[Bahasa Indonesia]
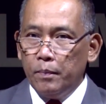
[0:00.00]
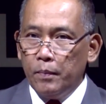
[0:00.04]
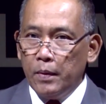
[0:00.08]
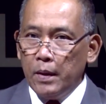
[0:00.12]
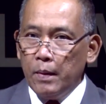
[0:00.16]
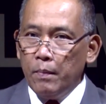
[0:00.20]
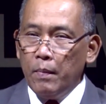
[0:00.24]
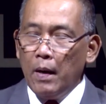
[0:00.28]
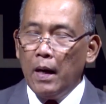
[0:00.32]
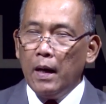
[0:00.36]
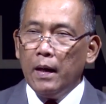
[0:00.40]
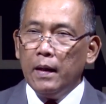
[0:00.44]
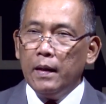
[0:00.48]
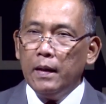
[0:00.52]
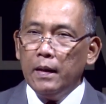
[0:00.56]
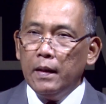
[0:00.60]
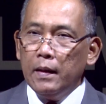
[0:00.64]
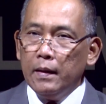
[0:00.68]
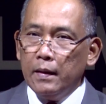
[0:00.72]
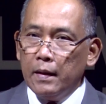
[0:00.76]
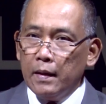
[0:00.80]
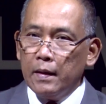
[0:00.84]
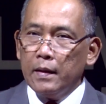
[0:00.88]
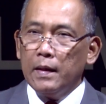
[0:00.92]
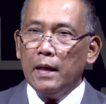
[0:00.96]

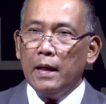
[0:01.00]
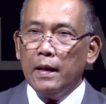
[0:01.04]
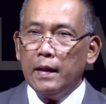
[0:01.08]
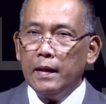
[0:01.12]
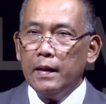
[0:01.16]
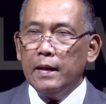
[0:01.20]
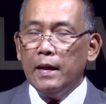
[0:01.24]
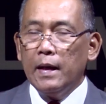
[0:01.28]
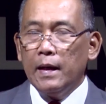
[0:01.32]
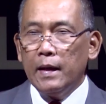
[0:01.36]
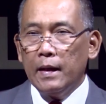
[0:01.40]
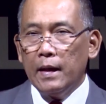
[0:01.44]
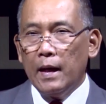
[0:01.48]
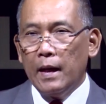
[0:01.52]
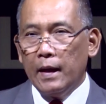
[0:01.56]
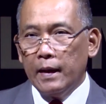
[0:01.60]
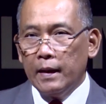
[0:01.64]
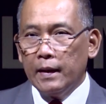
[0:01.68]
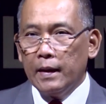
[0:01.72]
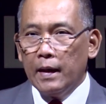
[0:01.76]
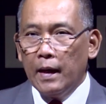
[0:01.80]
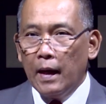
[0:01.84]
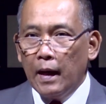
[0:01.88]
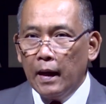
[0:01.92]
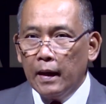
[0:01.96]
pribadi terjadi dari
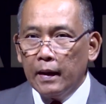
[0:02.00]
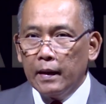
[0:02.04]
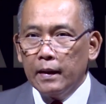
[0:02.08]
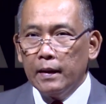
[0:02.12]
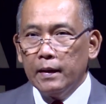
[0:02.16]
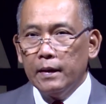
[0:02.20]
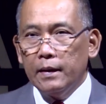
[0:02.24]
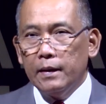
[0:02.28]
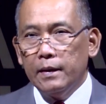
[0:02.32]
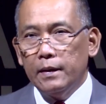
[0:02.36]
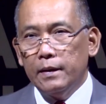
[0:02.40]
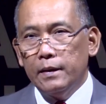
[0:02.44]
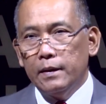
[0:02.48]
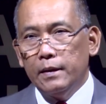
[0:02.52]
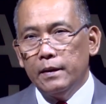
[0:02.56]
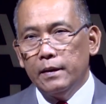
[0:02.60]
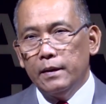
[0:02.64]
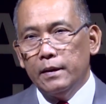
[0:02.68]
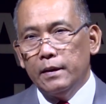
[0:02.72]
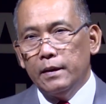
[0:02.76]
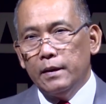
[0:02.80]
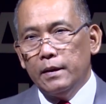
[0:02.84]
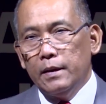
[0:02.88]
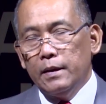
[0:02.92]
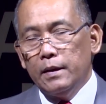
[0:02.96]
hari ke hari
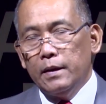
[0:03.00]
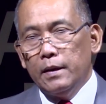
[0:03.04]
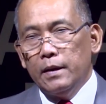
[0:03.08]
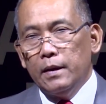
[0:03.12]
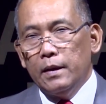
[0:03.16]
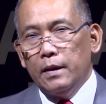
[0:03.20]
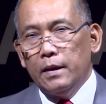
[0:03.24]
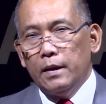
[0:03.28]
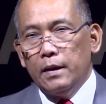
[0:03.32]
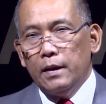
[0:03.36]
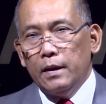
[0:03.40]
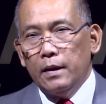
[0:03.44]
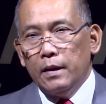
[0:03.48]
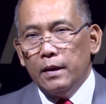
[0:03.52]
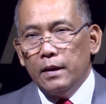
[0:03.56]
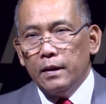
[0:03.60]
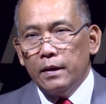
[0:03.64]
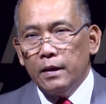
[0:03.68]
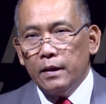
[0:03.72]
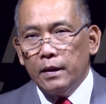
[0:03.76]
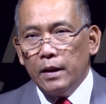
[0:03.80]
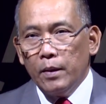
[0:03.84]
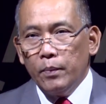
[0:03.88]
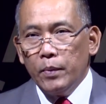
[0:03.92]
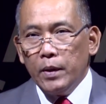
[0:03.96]

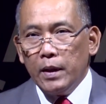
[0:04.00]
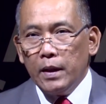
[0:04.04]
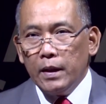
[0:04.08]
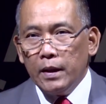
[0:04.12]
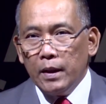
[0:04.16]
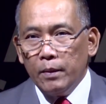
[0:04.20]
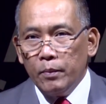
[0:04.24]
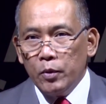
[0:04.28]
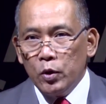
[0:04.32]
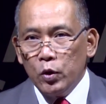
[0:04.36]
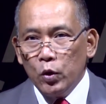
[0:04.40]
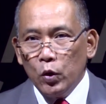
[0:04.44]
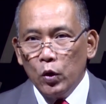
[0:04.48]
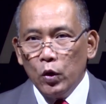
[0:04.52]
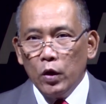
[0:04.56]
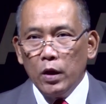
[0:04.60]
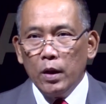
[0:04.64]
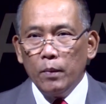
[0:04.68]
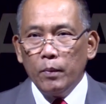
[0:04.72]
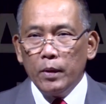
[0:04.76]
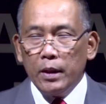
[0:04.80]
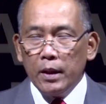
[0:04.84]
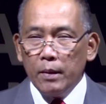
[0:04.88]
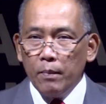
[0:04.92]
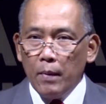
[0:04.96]
tetapi kita bersyukur
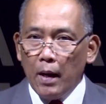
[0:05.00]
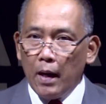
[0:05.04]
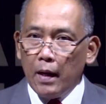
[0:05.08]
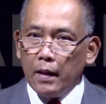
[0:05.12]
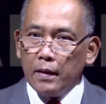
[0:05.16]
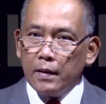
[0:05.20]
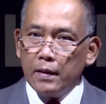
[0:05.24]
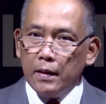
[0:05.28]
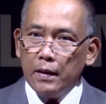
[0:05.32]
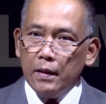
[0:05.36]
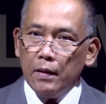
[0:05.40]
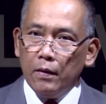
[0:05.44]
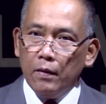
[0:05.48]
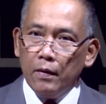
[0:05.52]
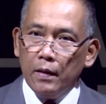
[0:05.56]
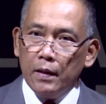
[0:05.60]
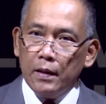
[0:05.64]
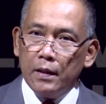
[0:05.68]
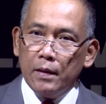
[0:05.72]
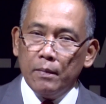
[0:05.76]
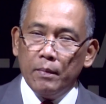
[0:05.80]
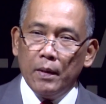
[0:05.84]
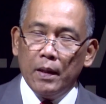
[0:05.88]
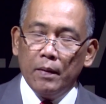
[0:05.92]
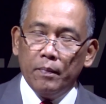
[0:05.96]
dan berterima kasih oleh
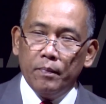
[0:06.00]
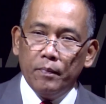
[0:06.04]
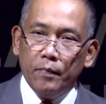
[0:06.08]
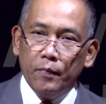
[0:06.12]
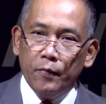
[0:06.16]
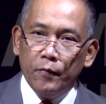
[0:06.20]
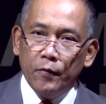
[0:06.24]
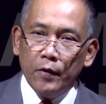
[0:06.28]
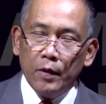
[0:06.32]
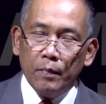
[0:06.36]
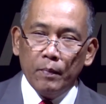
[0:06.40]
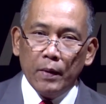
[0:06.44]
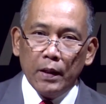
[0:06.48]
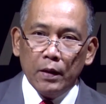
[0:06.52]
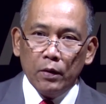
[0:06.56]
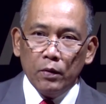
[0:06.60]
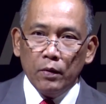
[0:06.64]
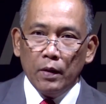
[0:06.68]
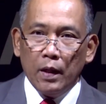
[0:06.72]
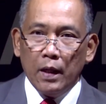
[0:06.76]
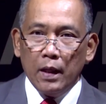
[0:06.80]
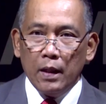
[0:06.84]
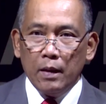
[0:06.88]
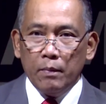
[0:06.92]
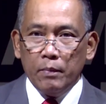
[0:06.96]
sebab firman
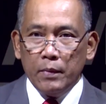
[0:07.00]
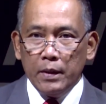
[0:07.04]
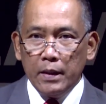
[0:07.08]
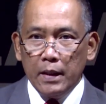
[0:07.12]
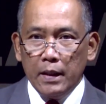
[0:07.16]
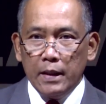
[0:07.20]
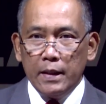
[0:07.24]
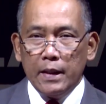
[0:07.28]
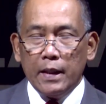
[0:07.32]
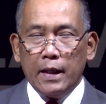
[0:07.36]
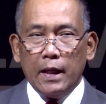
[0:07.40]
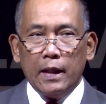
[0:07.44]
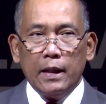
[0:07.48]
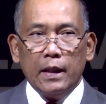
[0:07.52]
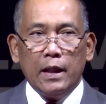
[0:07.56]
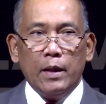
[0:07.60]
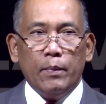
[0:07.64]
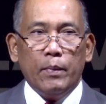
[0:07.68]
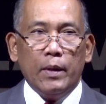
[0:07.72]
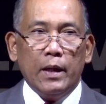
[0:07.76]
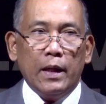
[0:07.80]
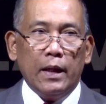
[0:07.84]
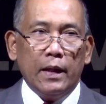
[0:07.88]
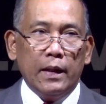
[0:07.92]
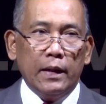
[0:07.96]
Tuhan menjanjikan
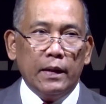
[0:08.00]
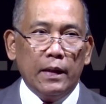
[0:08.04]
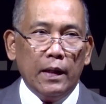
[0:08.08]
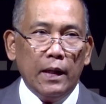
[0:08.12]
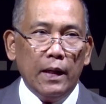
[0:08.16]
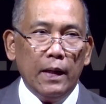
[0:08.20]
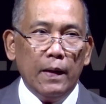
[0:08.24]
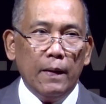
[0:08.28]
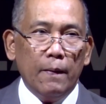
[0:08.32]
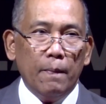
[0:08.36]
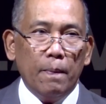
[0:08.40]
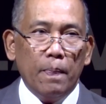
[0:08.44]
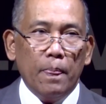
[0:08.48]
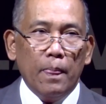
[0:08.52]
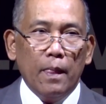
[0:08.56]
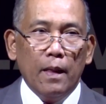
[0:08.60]
kepada kita,